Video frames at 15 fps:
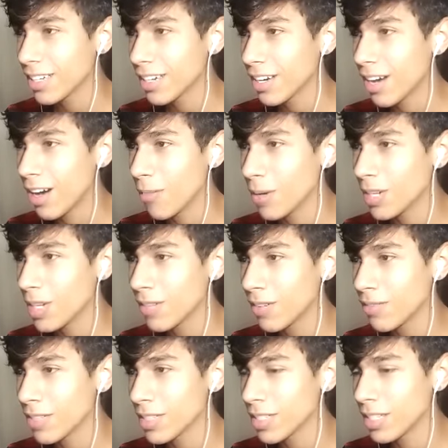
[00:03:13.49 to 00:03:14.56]
Calma que ele vai
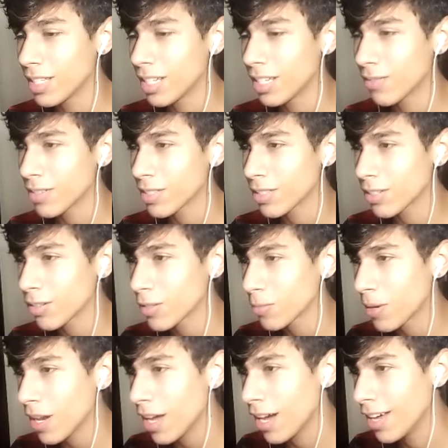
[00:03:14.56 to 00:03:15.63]
fazer. Ele tá fazendo um negócio
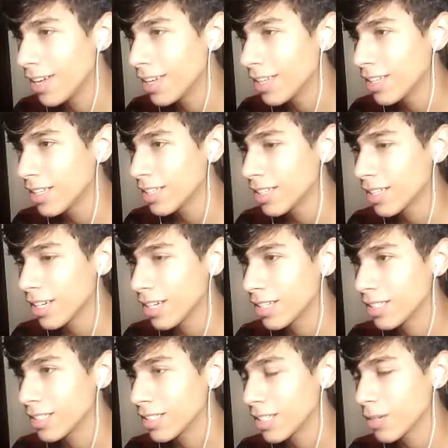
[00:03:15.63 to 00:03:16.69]
pra lá. Tá,
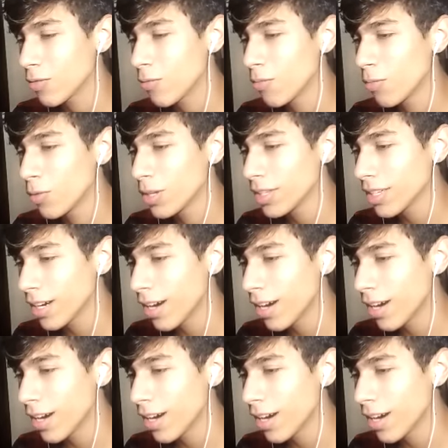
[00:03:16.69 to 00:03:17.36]
tem que ir com muita